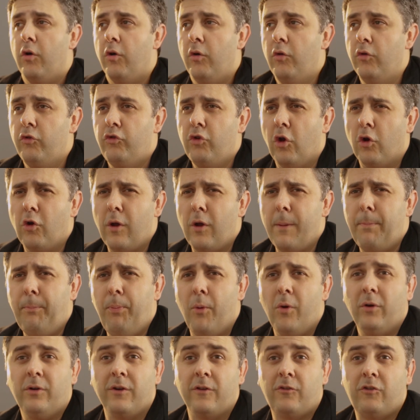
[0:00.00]
um jogo
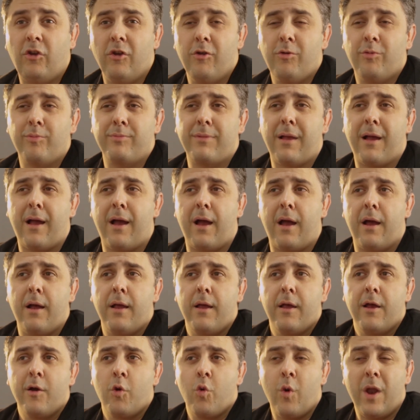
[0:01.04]
importantíssimo
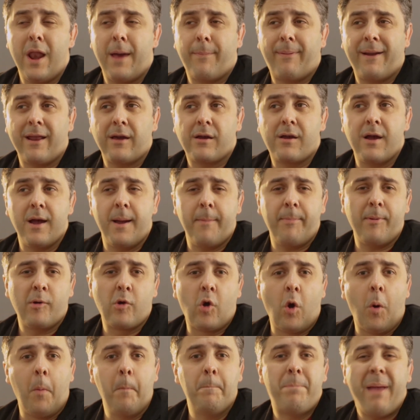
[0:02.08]
da Guanabara Cup
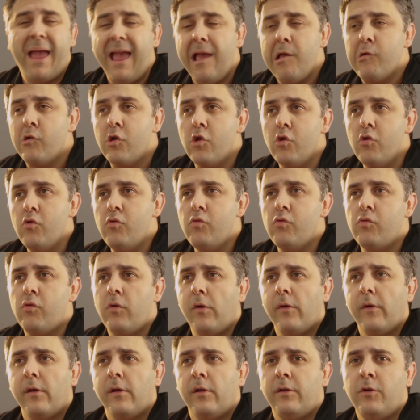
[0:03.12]
com o Bengal
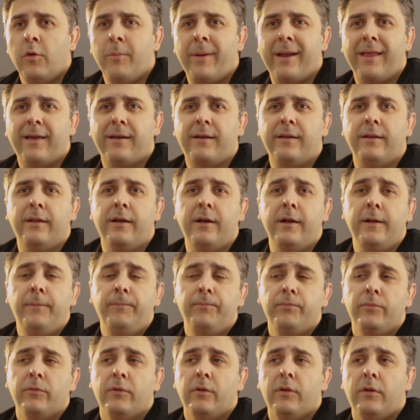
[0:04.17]
no Maracanã
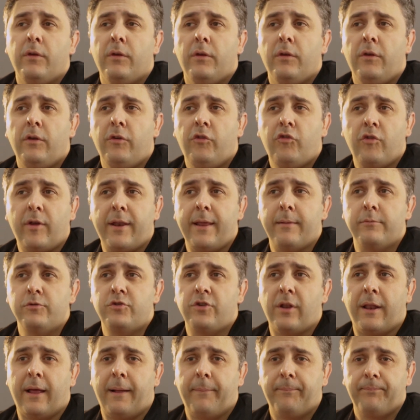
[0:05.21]
e estaremos
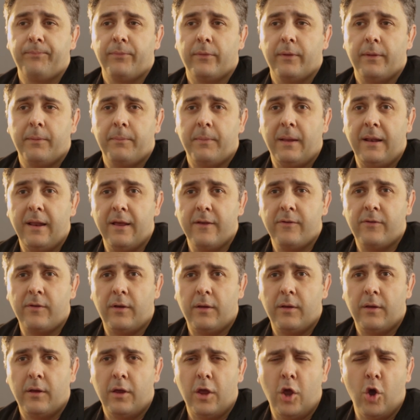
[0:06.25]
lá.
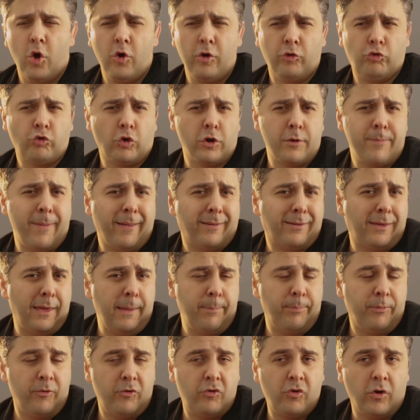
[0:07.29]
Beleza? Eu e toda minha
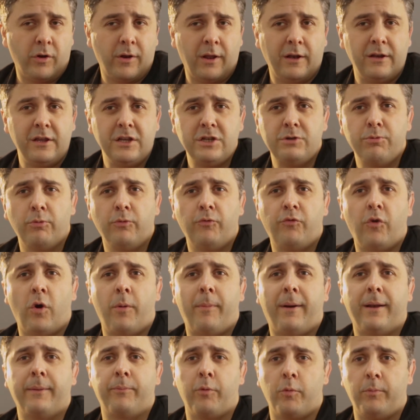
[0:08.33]
equipe de jornalismo
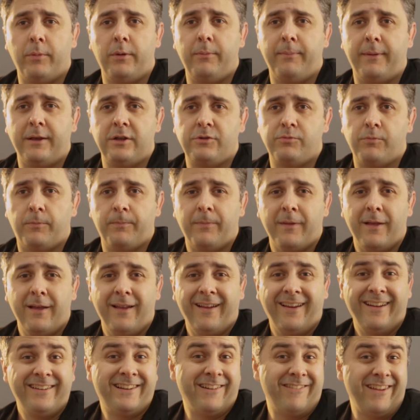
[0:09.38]
formado por mim mesmo.
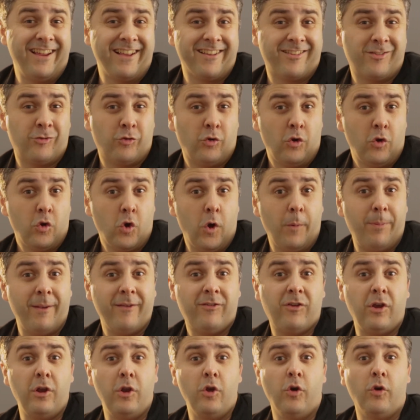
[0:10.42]
Então é isso.
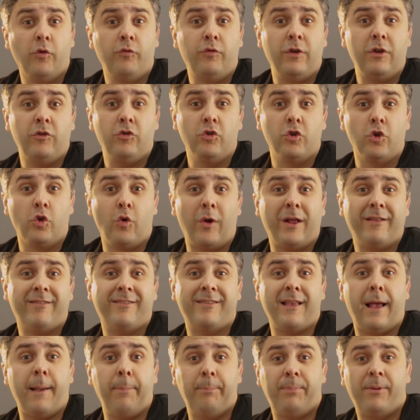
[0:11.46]
Compartilhe o vídeo no
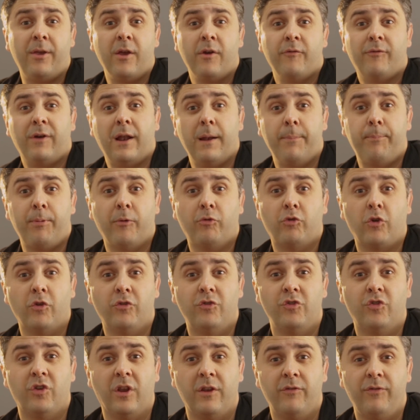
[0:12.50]
WhatsApp. Fala pro pessoal
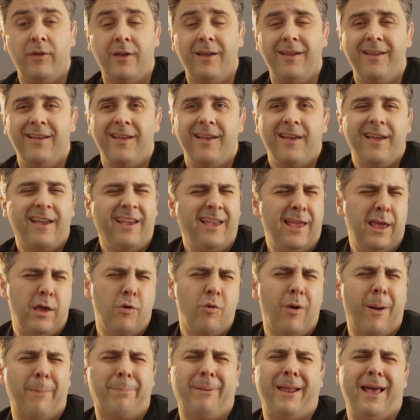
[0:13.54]
se inscrever. E
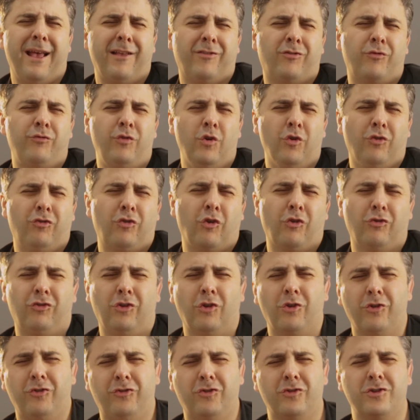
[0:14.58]
um abraço, viu, seus
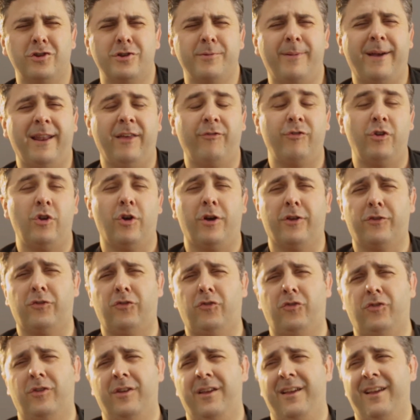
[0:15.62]
iludidos
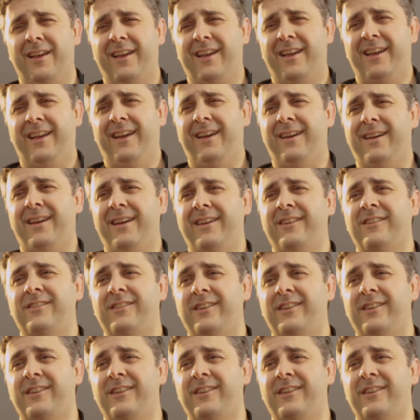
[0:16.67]
maravilhosos? Ai,